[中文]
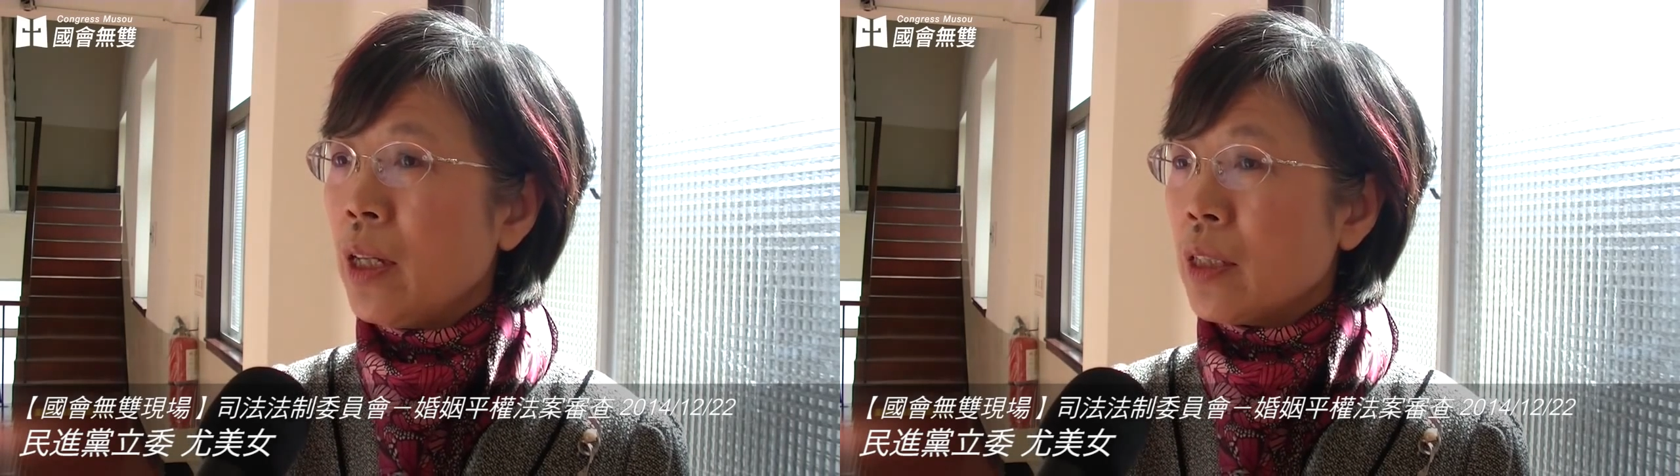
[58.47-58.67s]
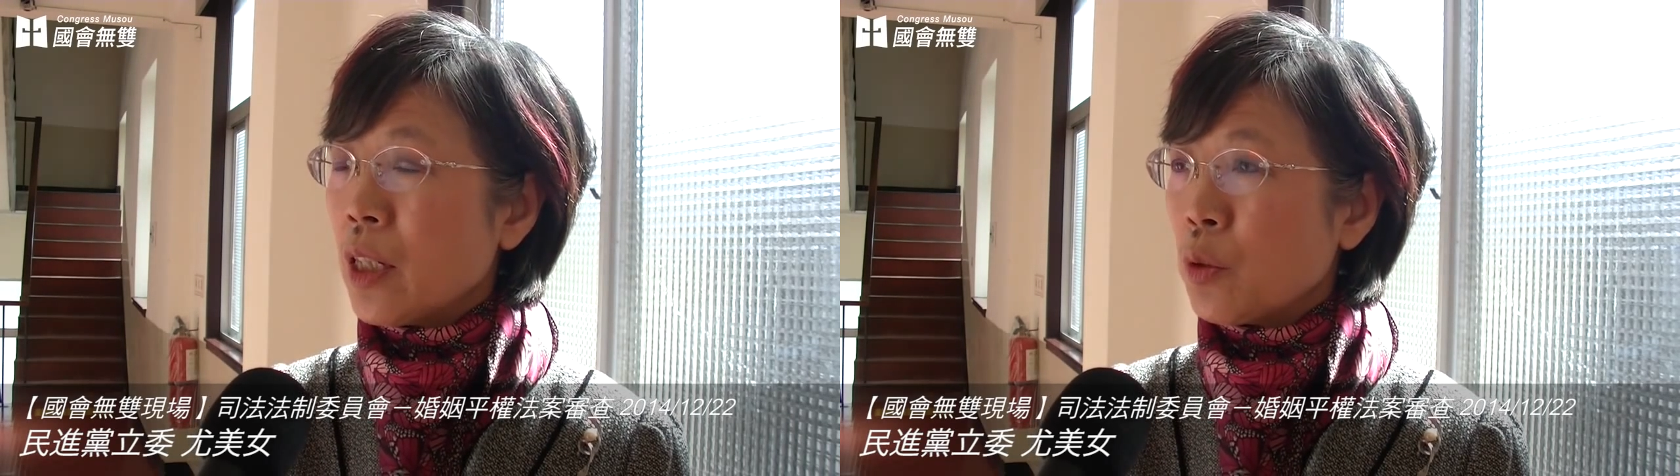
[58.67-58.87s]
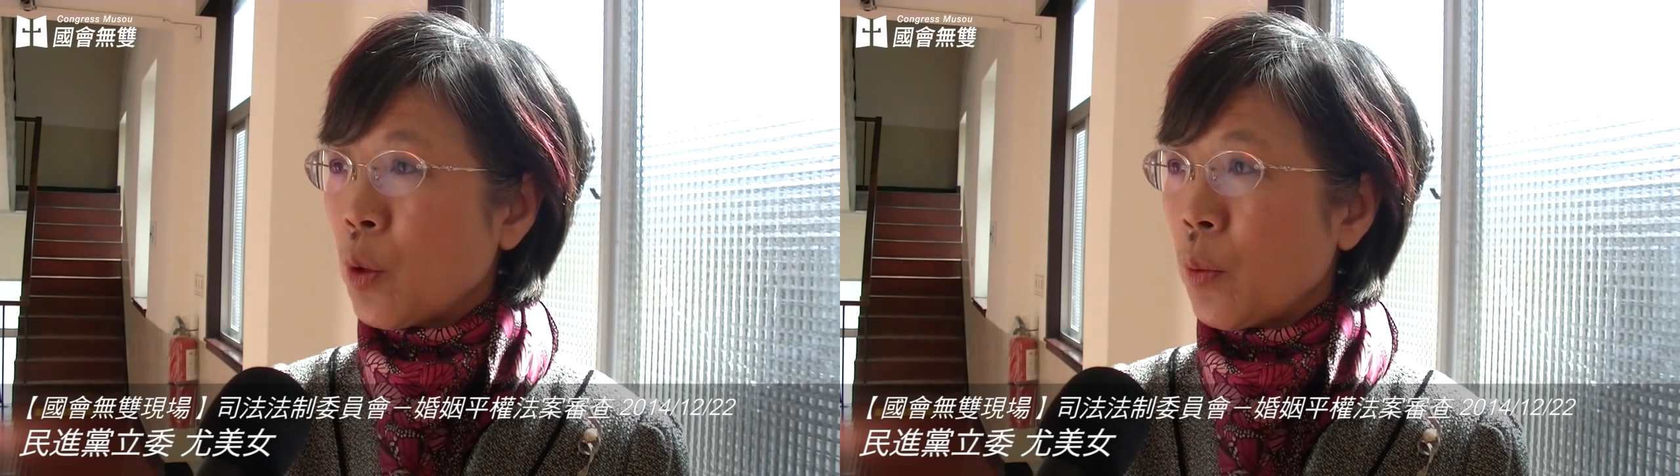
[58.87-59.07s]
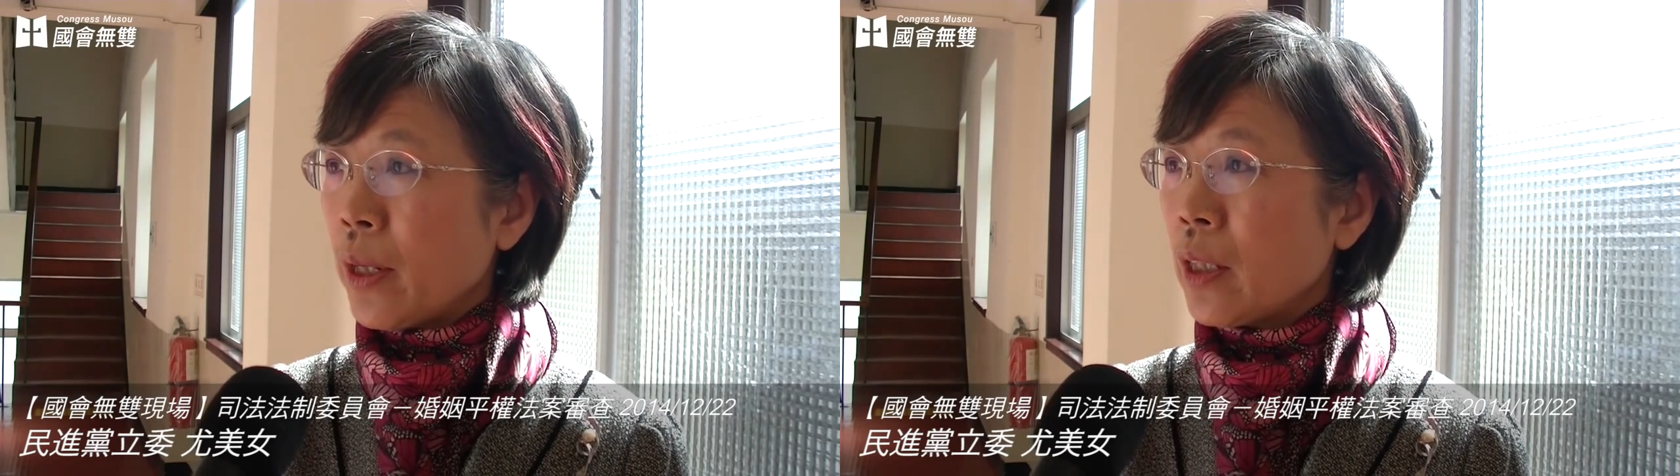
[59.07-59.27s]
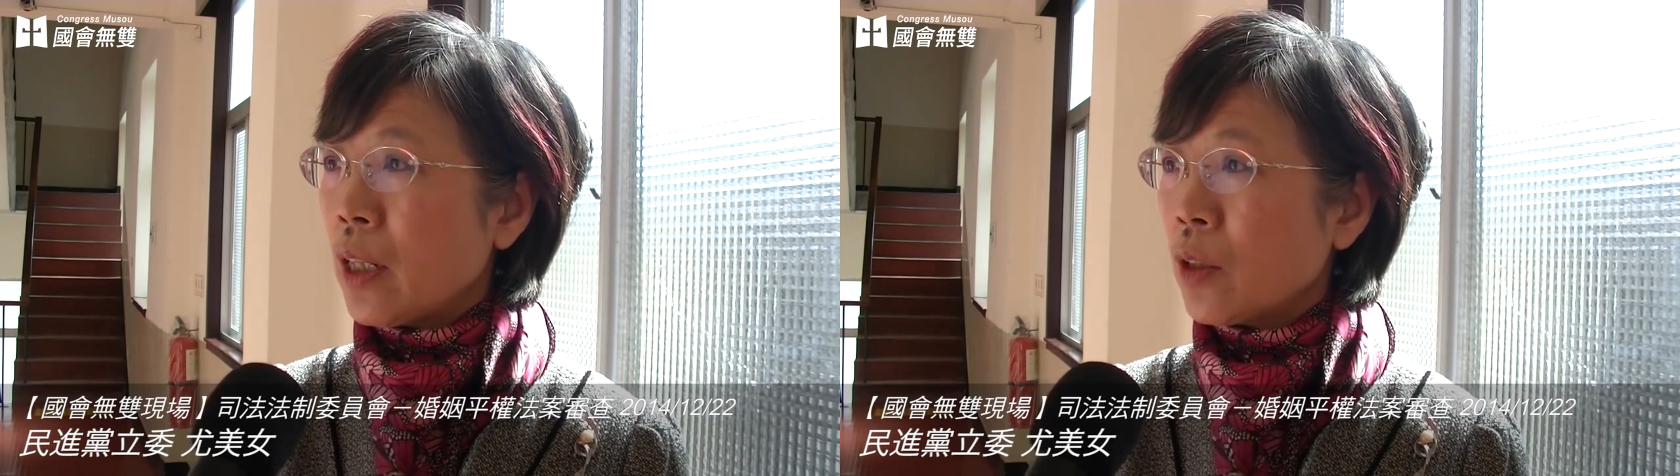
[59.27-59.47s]
这所
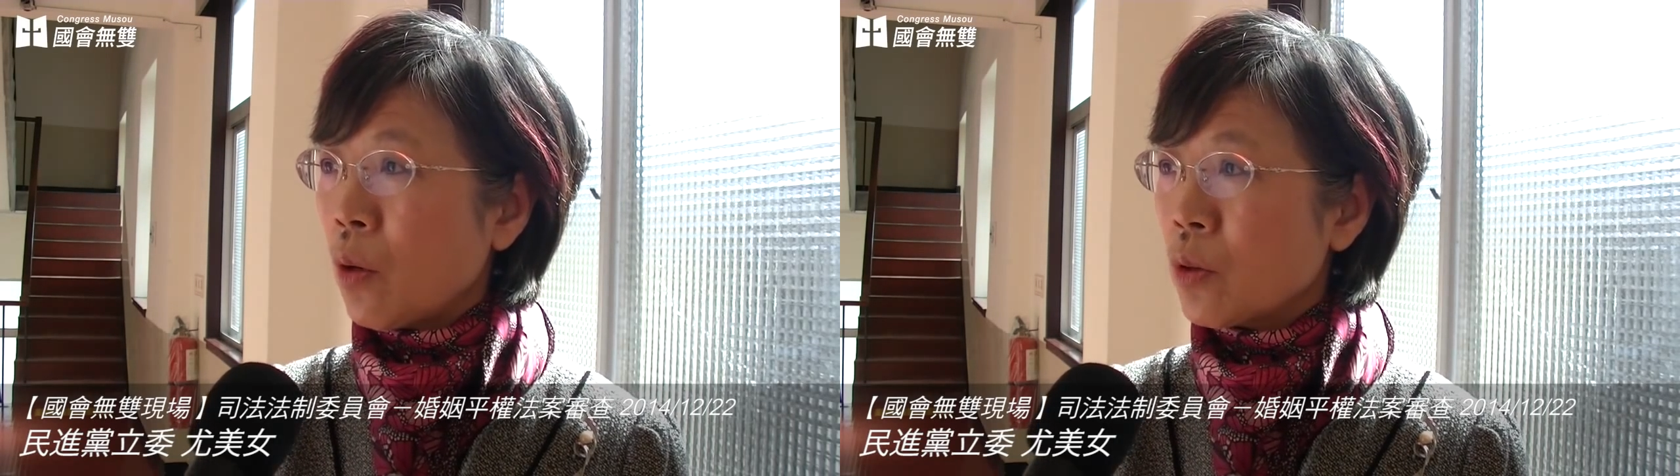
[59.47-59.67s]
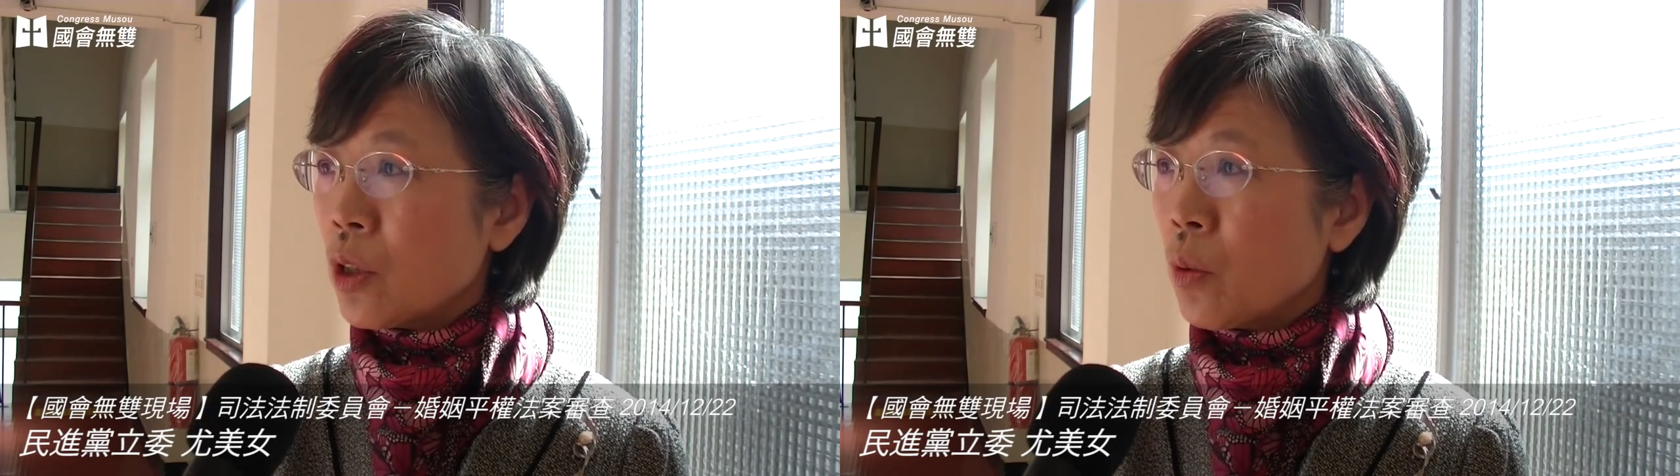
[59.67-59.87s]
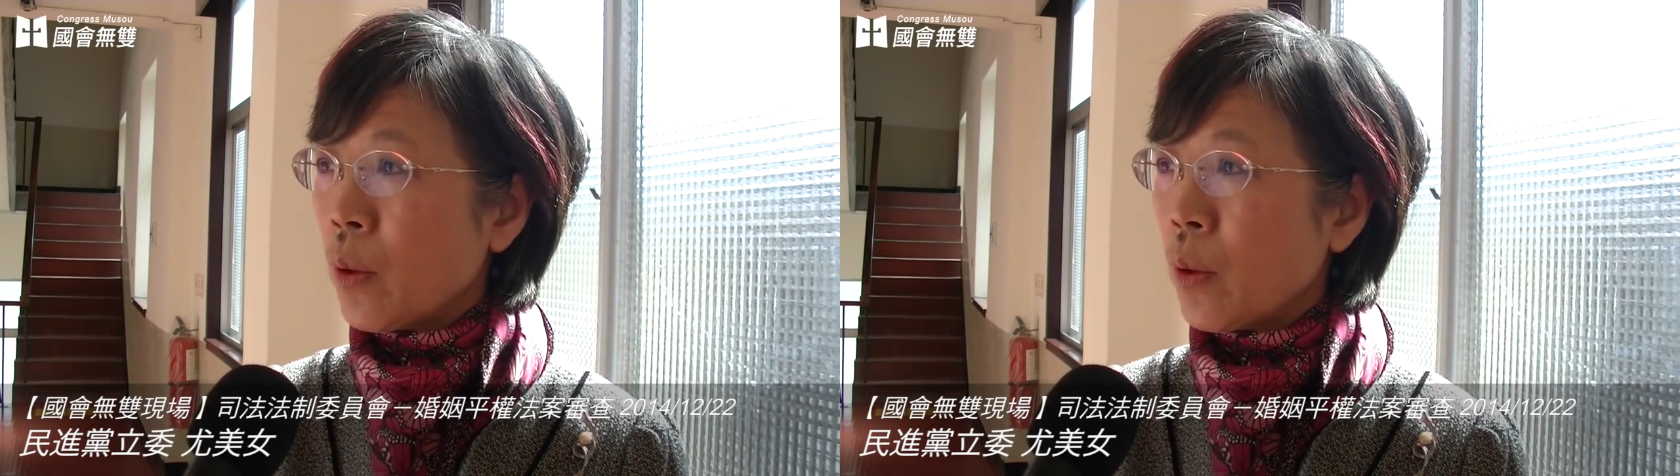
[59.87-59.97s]
谓的同志